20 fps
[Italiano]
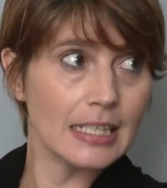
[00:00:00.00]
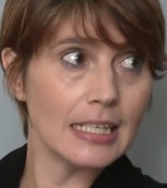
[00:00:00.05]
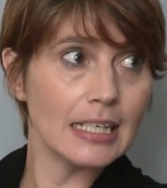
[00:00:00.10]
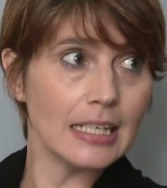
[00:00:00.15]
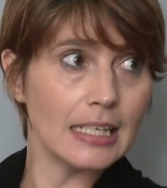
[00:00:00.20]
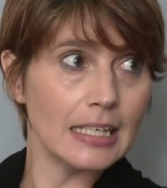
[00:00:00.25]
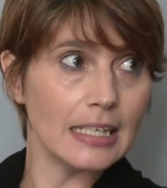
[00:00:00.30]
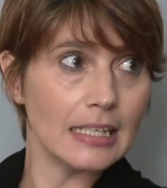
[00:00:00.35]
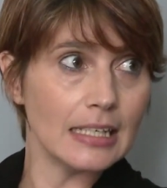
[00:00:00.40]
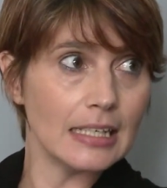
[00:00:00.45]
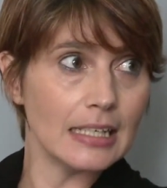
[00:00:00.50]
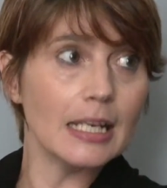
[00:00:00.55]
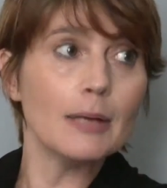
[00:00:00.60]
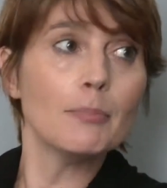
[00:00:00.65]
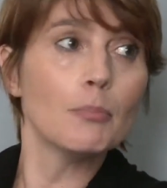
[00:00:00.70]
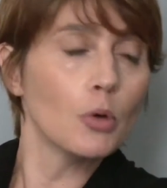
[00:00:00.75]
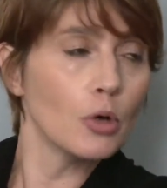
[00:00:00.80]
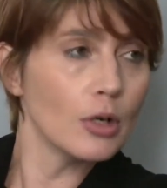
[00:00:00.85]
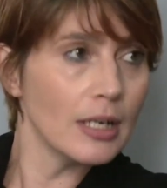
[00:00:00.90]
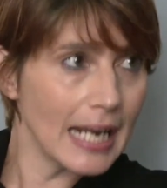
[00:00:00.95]
eh, le
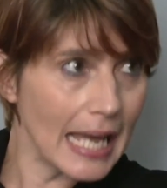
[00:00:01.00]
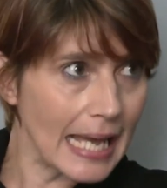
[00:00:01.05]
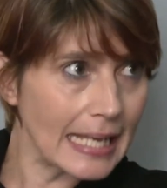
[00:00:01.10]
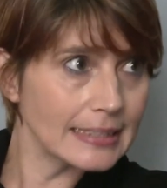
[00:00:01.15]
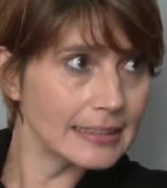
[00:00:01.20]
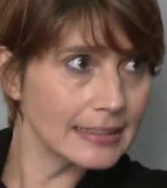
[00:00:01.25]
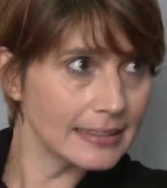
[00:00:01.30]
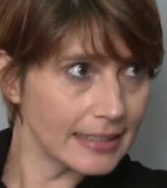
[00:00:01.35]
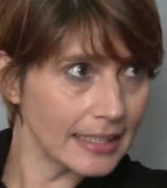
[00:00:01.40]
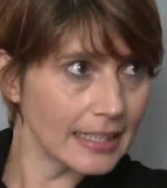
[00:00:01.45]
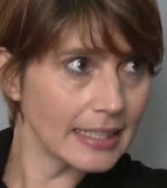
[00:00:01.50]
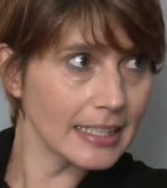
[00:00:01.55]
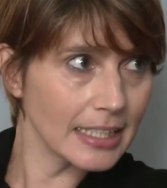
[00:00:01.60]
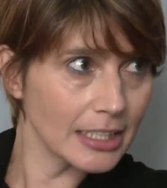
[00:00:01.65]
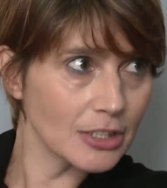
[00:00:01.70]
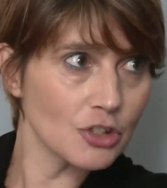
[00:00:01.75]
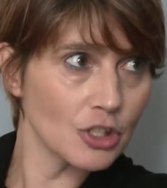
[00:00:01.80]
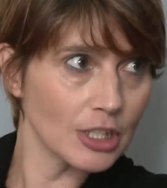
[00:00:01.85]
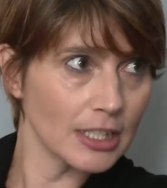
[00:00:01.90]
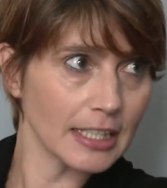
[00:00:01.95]
bollette
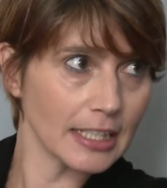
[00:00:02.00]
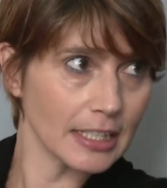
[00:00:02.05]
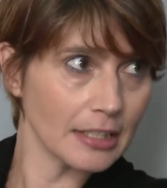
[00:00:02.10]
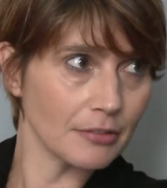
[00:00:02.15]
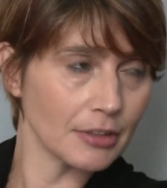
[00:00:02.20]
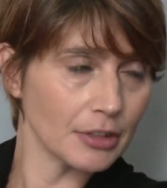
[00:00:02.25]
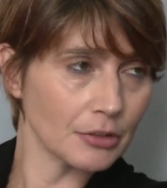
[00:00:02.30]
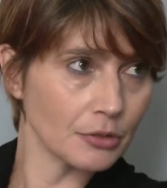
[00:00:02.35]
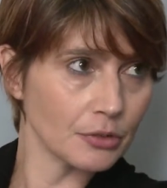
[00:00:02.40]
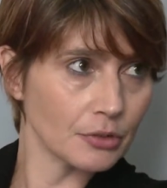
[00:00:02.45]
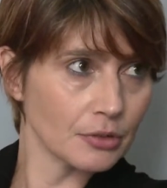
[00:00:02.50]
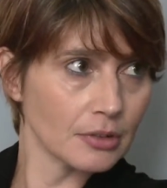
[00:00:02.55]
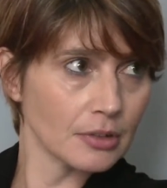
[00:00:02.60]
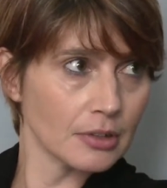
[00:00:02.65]
che ci arrivano?